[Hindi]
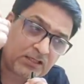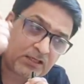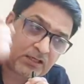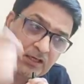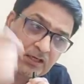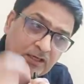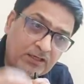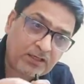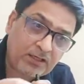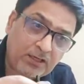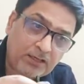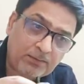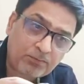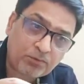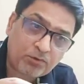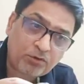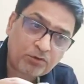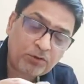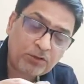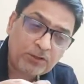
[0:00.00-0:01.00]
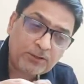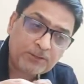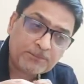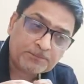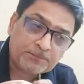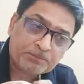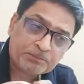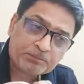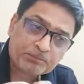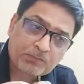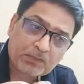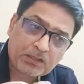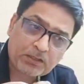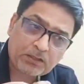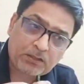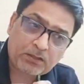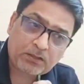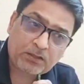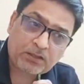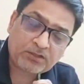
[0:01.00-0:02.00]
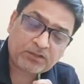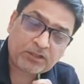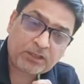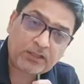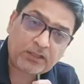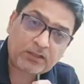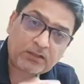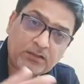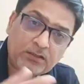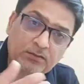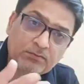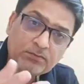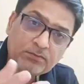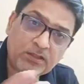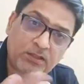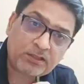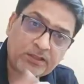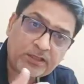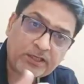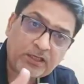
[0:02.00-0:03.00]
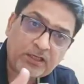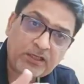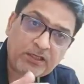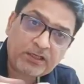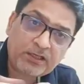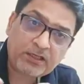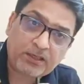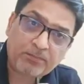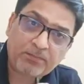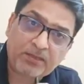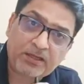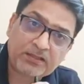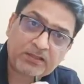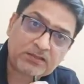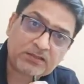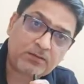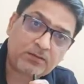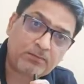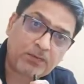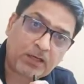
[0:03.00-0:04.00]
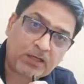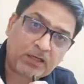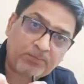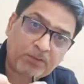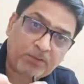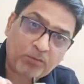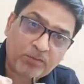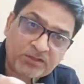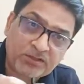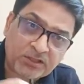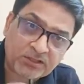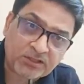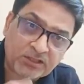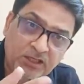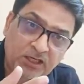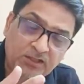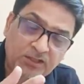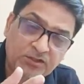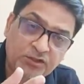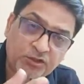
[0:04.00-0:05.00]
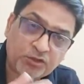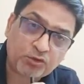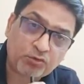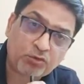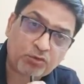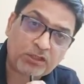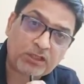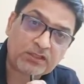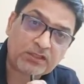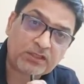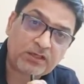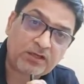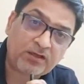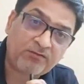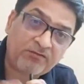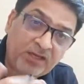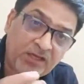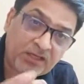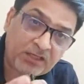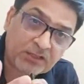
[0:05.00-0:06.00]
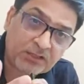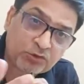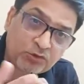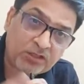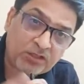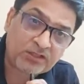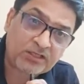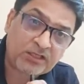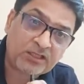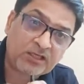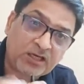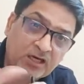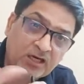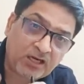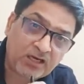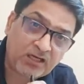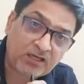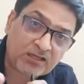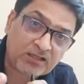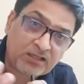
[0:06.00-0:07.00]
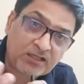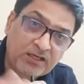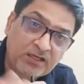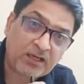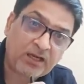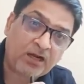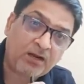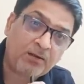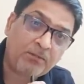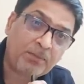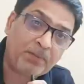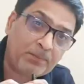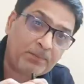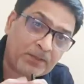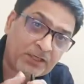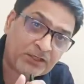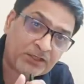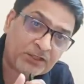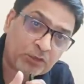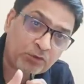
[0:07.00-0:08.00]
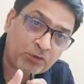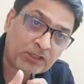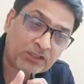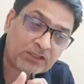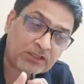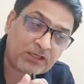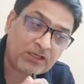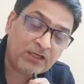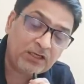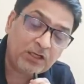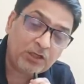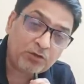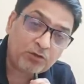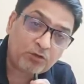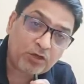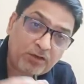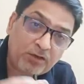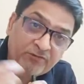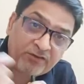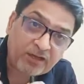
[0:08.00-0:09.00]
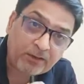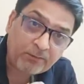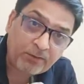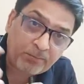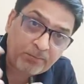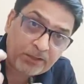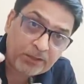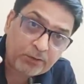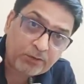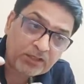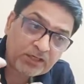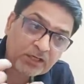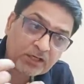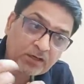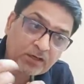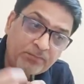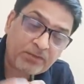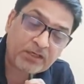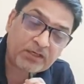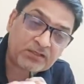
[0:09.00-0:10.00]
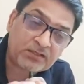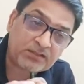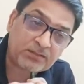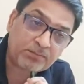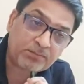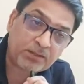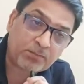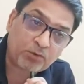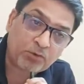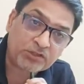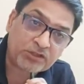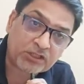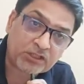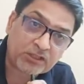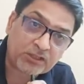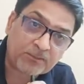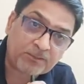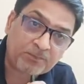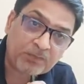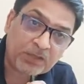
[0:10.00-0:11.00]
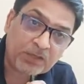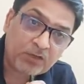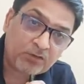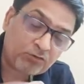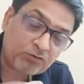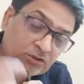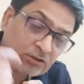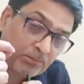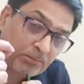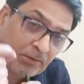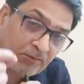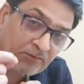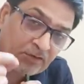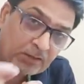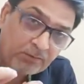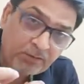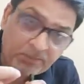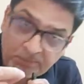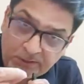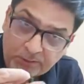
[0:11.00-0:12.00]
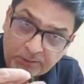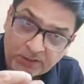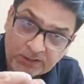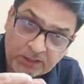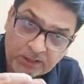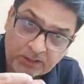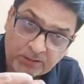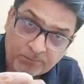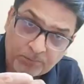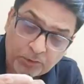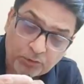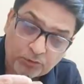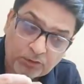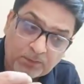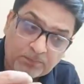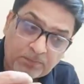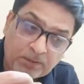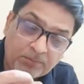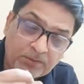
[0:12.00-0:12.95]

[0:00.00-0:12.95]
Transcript: लग रहा है या आपको अचानक टिंगलिंग नमनेस हाथ पैरों में झंझनाहट से शुरू हो जाती है वीकनेस हो जाती है थकान लगती है पेल्पिटेशन हो जाता है तो ये विटामिन बी ट्वेल्व की कमी के सिम्टम हो सकते हैं तो जब भी विटामिन बी ट्वेल्व की कमी हो तो आप